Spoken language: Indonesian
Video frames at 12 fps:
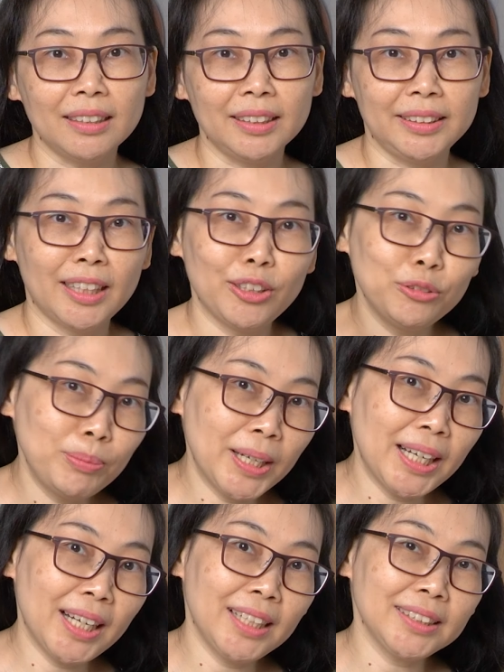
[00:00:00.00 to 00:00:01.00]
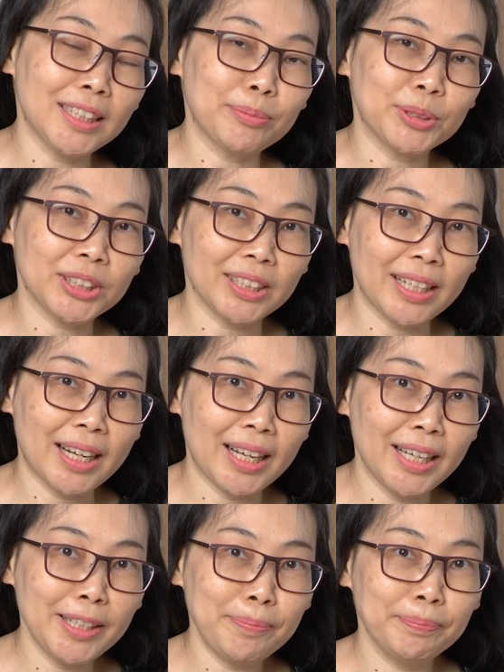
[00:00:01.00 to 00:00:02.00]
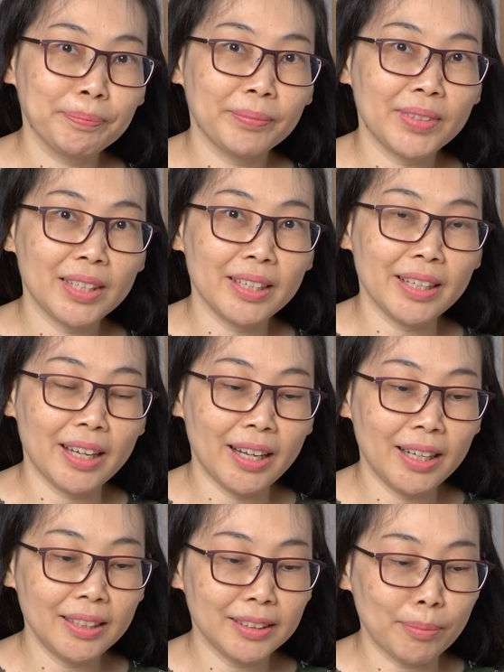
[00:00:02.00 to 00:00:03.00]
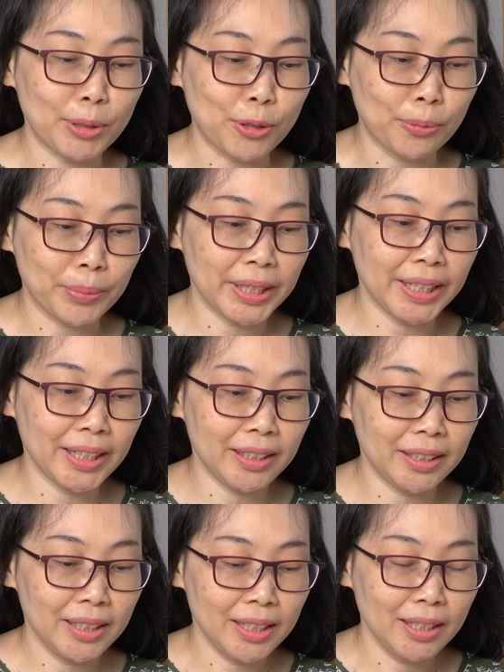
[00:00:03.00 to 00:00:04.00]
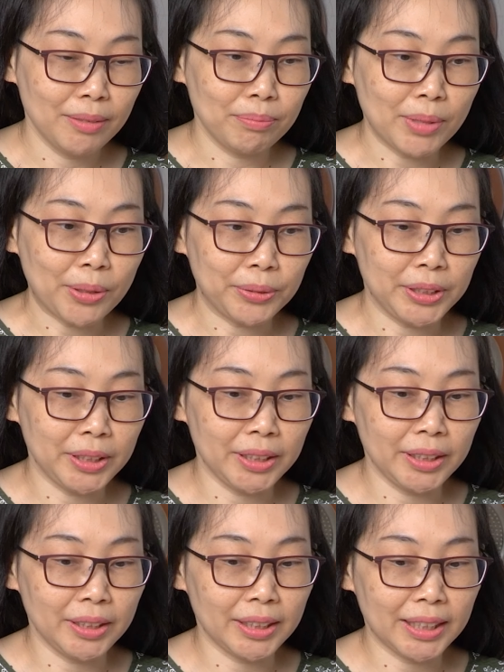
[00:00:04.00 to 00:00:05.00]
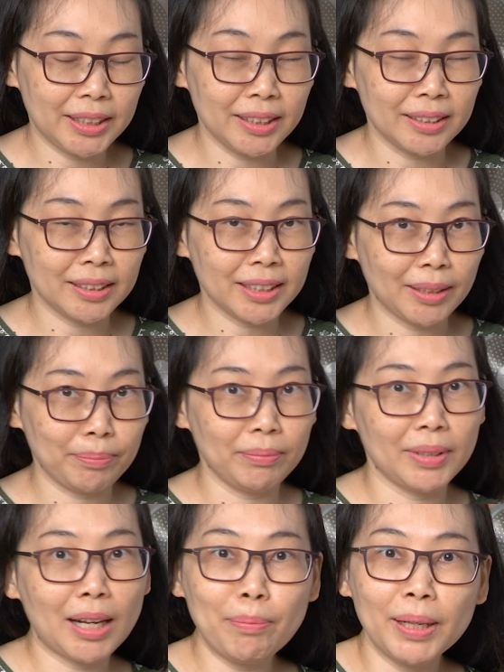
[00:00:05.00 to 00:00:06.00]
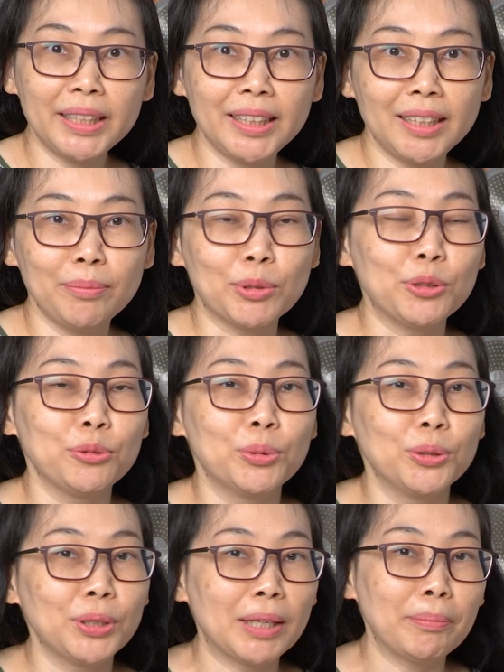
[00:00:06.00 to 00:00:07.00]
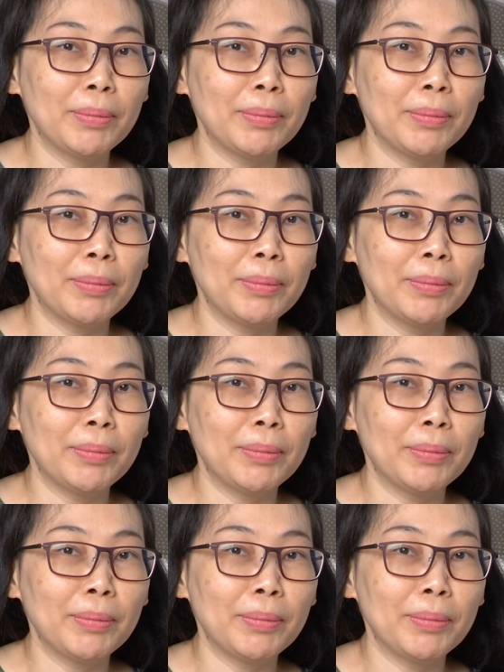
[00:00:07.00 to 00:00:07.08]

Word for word: uh, jangan lupa subscribe ya sama komen mau dikasih resep apa nih bolu-bolu